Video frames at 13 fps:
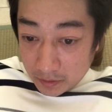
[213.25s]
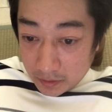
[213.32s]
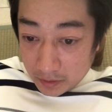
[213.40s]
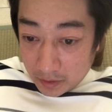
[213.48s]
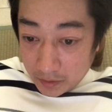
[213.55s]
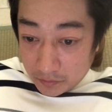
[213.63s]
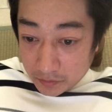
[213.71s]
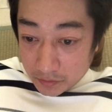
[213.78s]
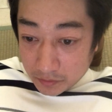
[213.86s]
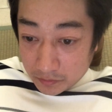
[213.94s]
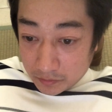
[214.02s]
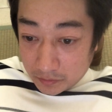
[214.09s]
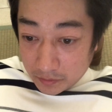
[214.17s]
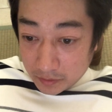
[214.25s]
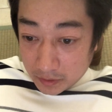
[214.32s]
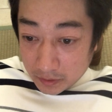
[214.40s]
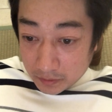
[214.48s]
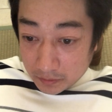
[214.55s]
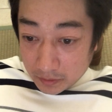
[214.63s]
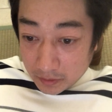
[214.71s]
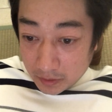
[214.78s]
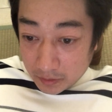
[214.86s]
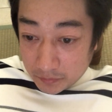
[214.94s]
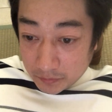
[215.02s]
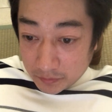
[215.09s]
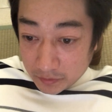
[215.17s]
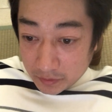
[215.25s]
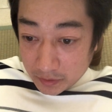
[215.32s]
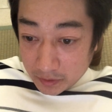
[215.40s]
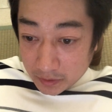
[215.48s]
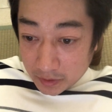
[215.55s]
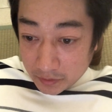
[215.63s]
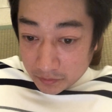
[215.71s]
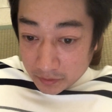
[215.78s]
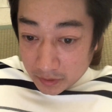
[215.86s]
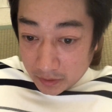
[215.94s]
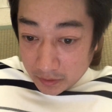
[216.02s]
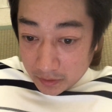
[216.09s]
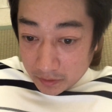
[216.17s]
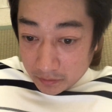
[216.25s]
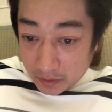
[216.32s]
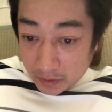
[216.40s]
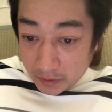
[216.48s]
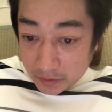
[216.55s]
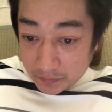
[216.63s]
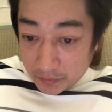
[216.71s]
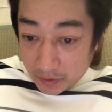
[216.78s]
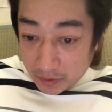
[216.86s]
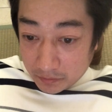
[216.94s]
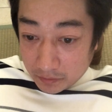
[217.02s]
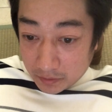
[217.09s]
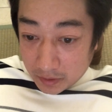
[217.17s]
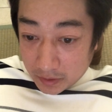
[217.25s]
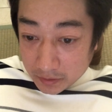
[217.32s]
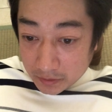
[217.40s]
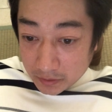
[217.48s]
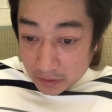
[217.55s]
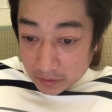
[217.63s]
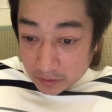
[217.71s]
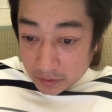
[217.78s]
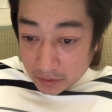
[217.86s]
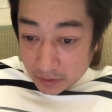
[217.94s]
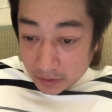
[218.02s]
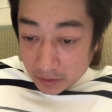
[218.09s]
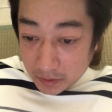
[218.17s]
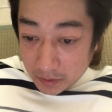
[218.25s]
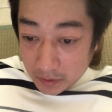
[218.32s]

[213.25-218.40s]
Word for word: えアイコスのホルダー、え部分に内蔵されている加熱プレートが発熱し